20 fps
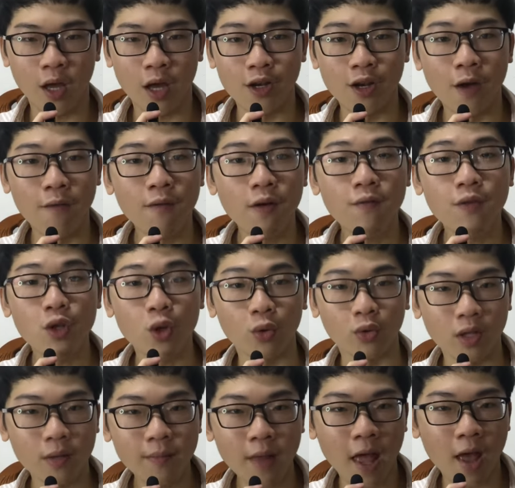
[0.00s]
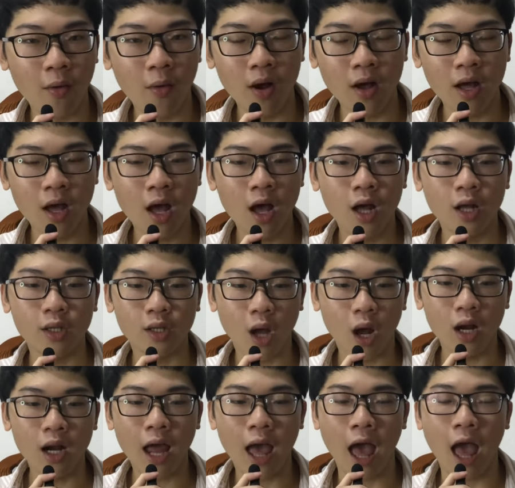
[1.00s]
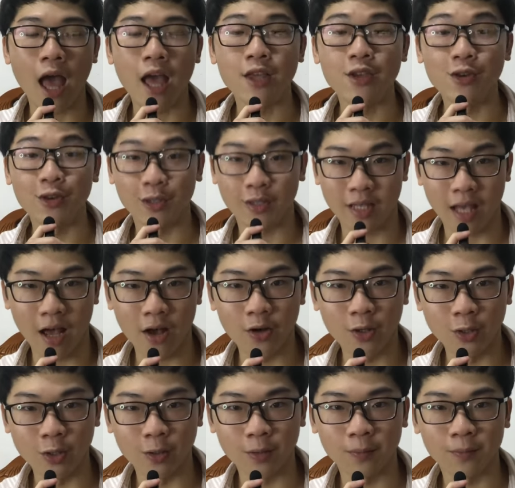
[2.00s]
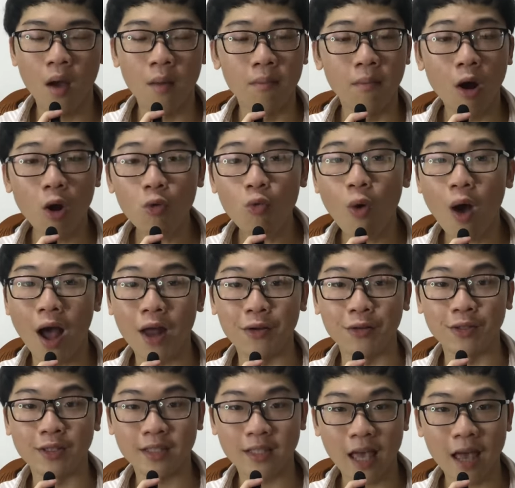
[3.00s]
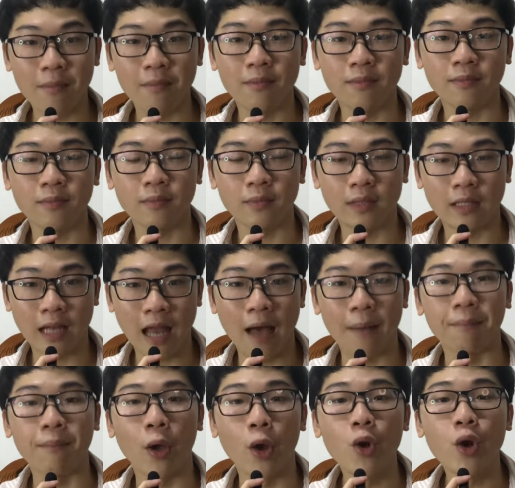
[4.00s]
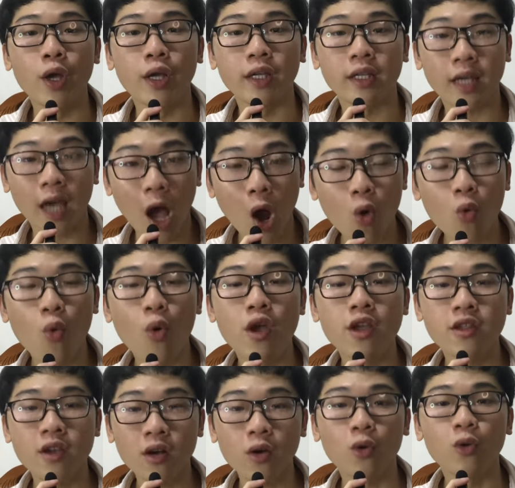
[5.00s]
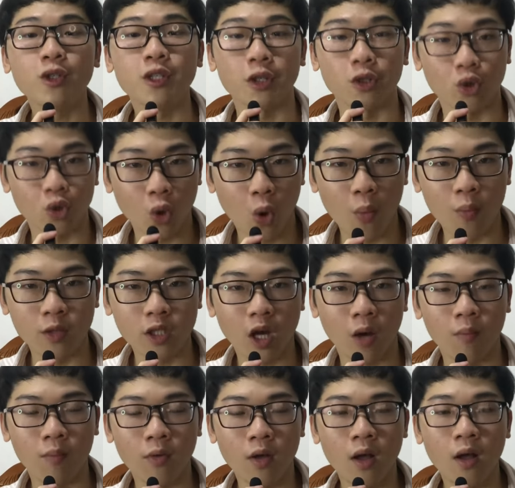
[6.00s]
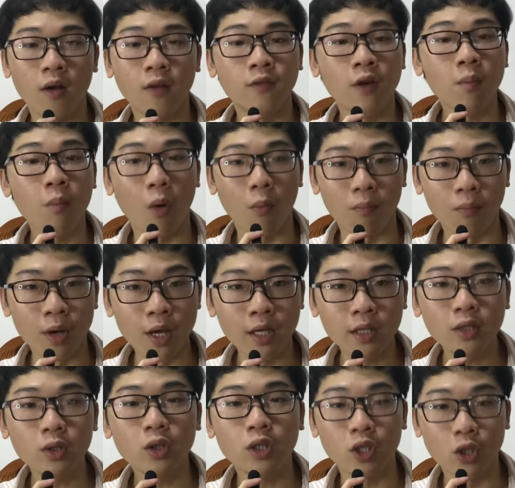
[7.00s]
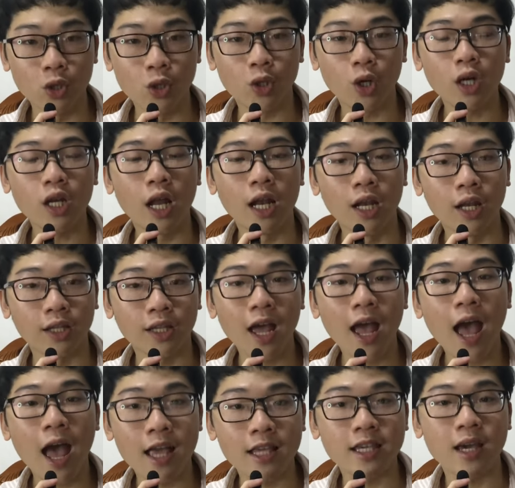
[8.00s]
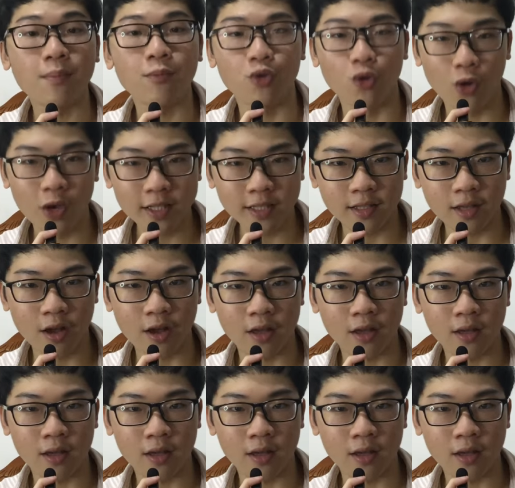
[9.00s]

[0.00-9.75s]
Đến với ví dụ tiếp theo á, đó là dưa xả hương món quà được xem là biểu hiện cao quý nhất của sự tôn trọng, với một miếng dừa có thể lên tới 200 USD.